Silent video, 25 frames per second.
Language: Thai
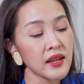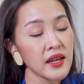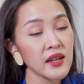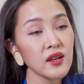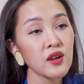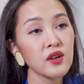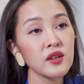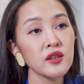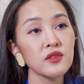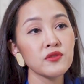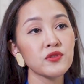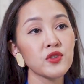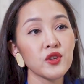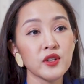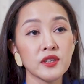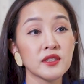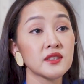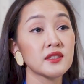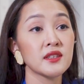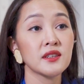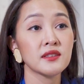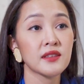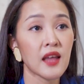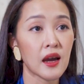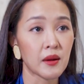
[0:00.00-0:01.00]
แน่นอนอินฟลูเอน
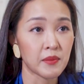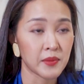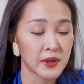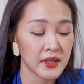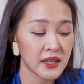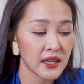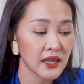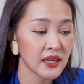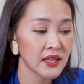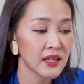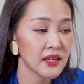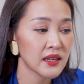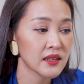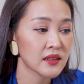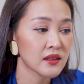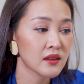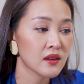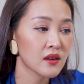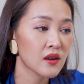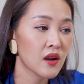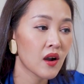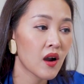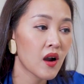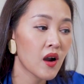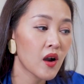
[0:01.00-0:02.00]
เซอร์ต่างประเทศ
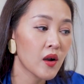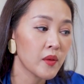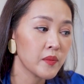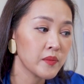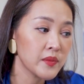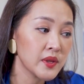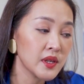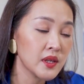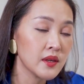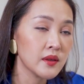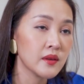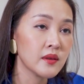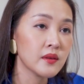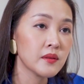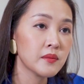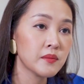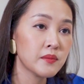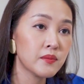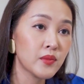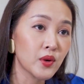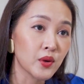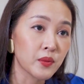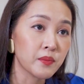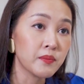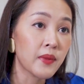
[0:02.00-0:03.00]
ก็มี
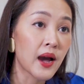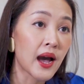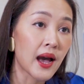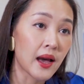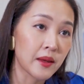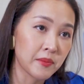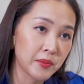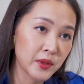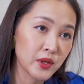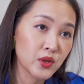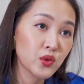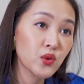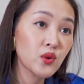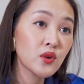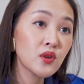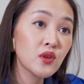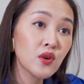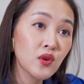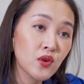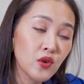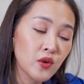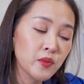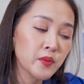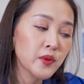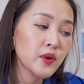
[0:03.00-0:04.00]
บทบาทไปทั่ว
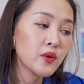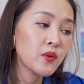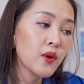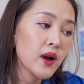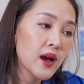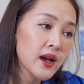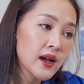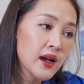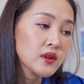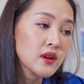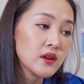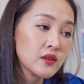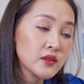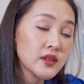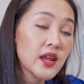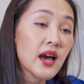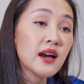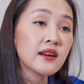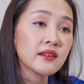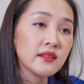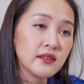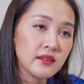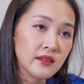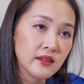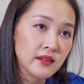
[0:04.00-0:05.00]
โลก เพราะว่าเขาดั
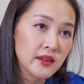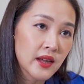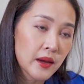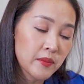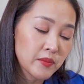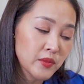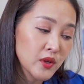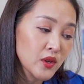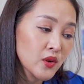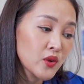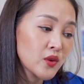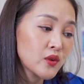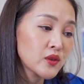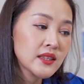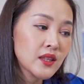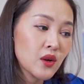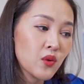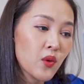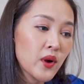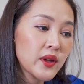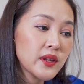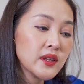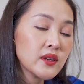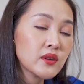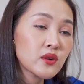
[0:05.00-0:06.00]
งในระดับโลก แต่
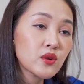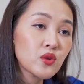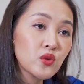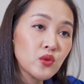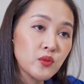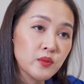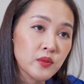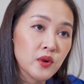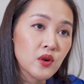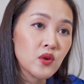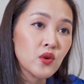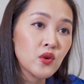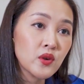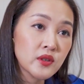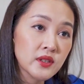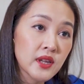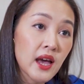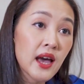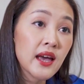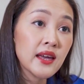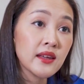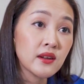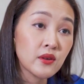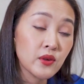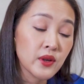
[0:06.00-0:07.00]
ว่าในกลุ่มของคน
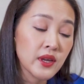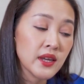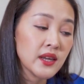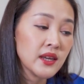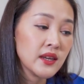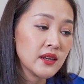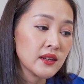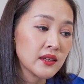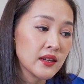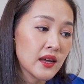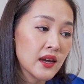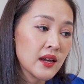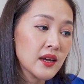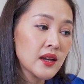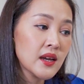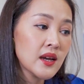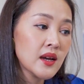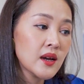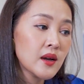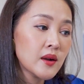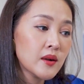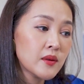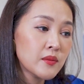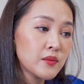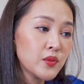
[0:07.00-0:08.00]
ไทยเราเองเนี่ย
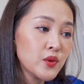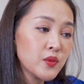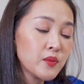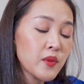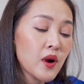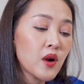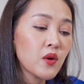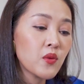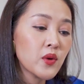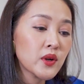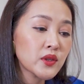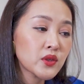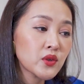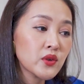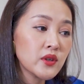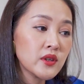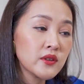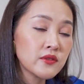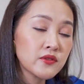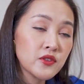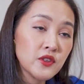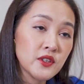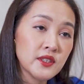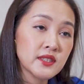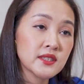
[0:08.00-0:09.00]
ปุ๊กมองว่าตัว
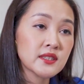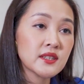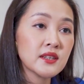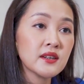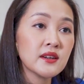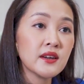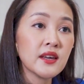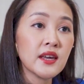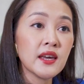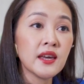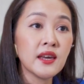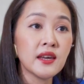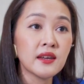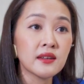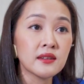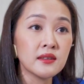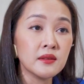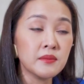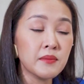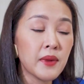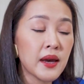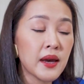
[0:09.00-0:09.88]
อินฟลูเอนเซอร์เอง หรือ